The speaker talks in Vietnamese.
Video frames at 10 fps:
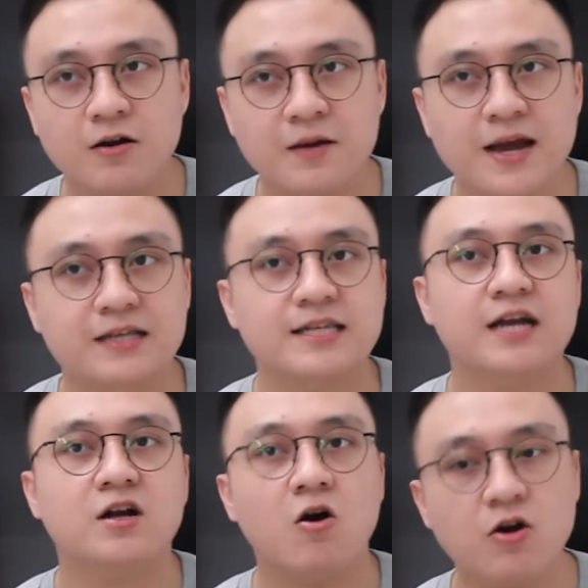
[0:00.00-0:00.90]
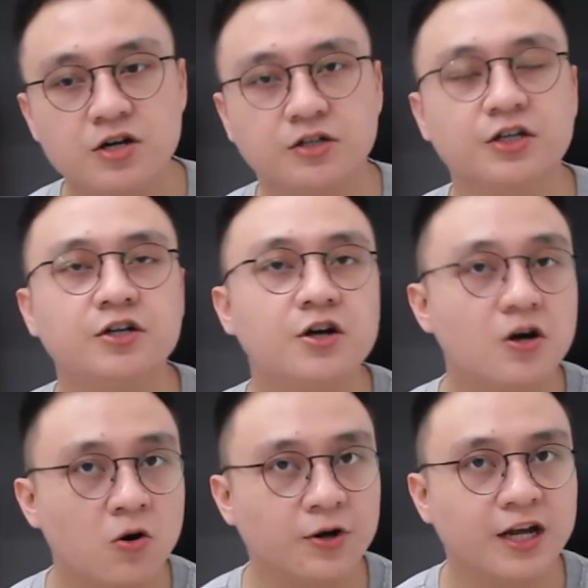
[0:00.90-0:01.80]
đó các bạn sẽ có được những
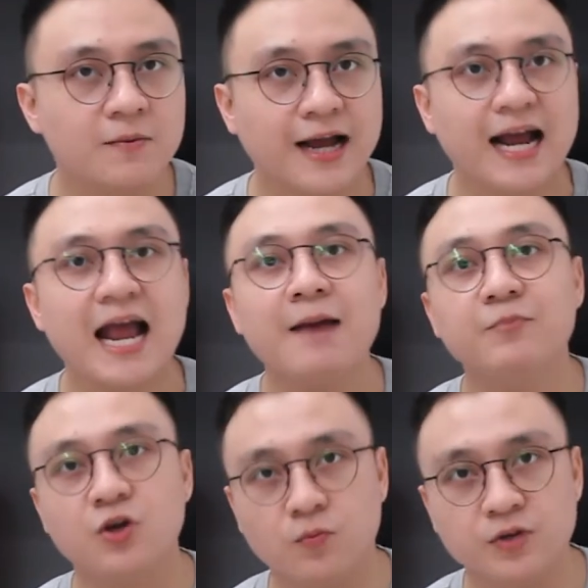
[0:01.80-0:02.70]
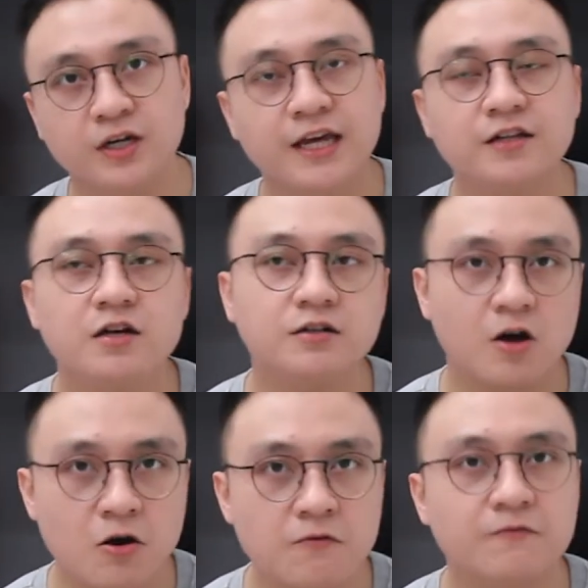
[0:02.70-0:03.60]
cơ hội để các bạn áp dụng những kiến thức
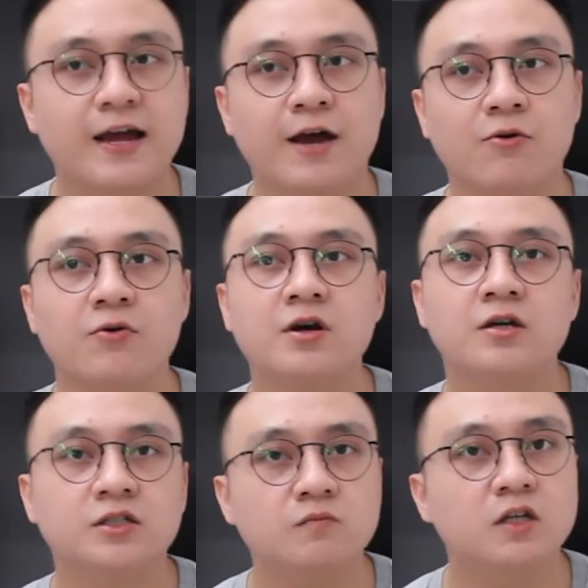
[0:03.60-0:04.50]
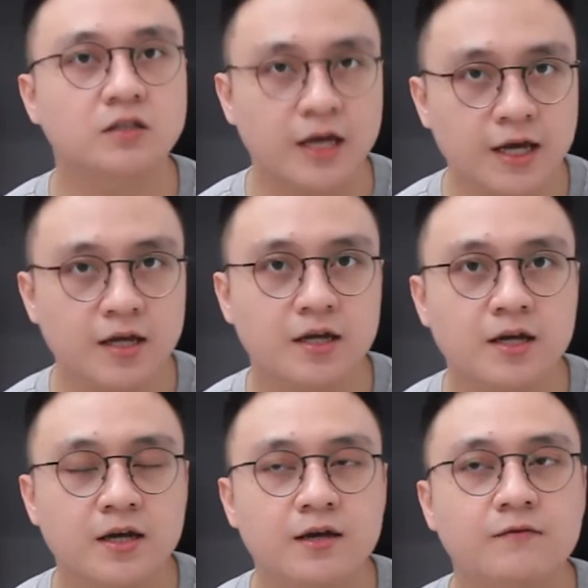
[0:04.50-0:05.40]
đó vào trong thực tế
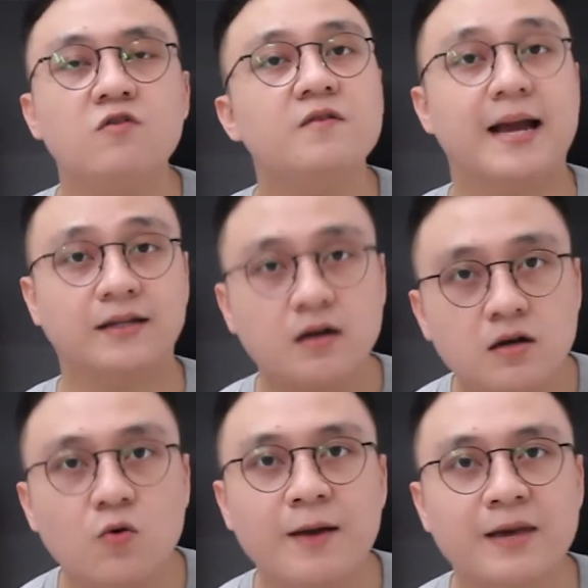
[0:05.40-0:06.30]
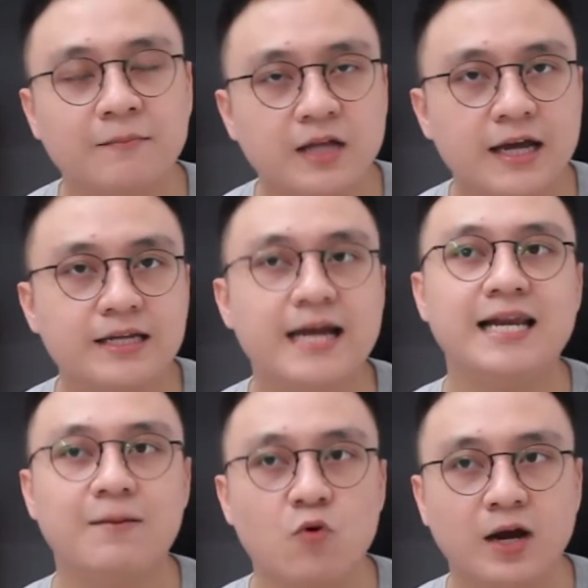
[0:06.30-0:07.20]
đối với bản thân của em cảm thấy
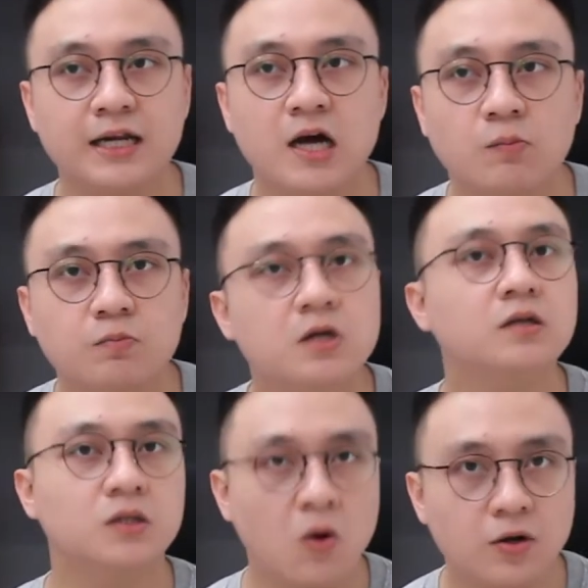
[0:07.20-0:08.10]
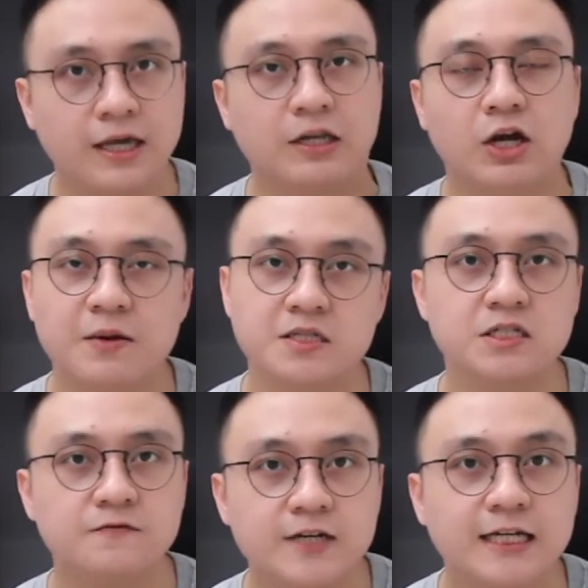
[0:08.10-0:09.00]
đây là một cách học rất tốt dành cho các bạn
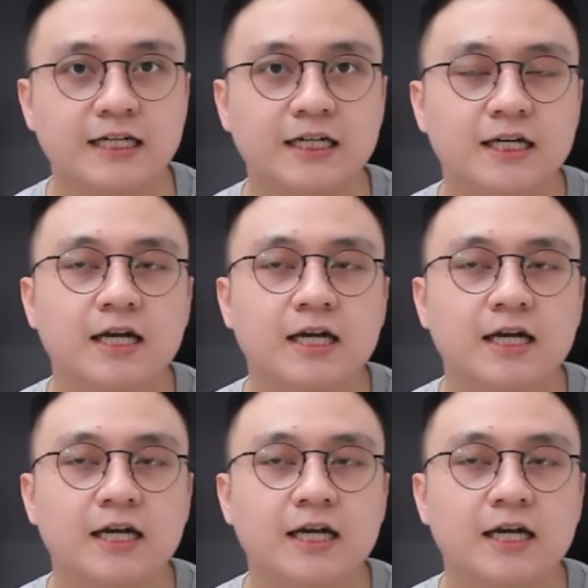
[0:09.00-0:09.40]
sinh viên